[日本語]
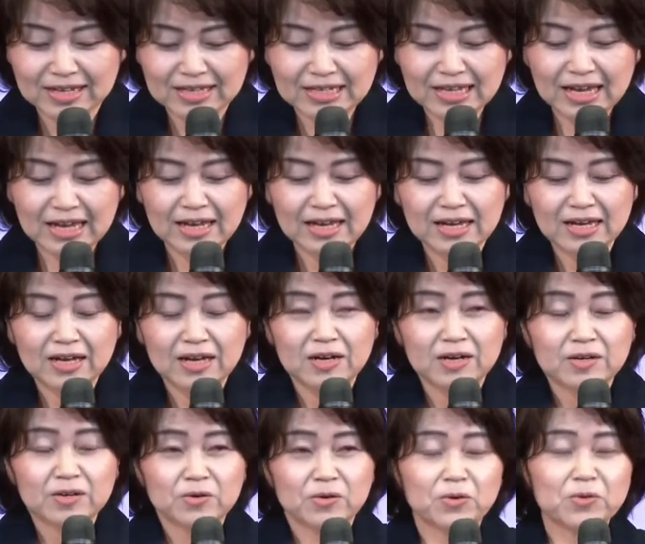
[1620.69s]
ね、
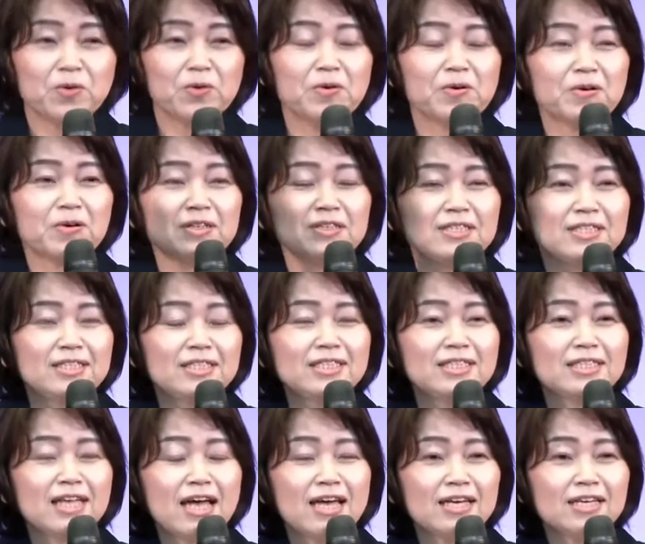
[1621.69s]
この小
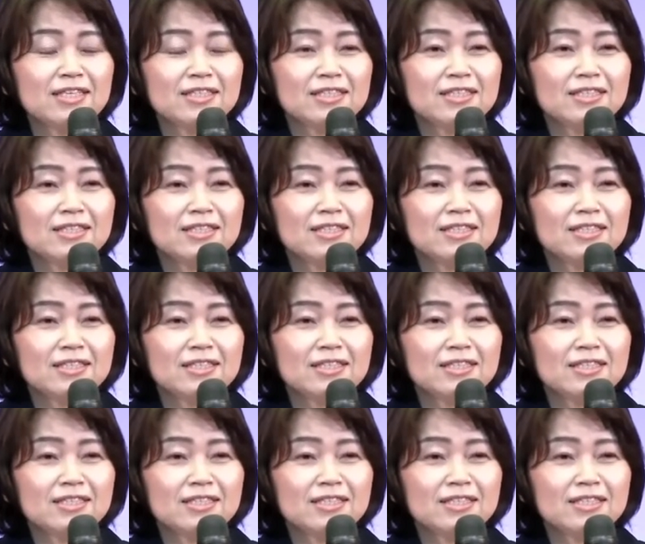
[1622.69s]
さい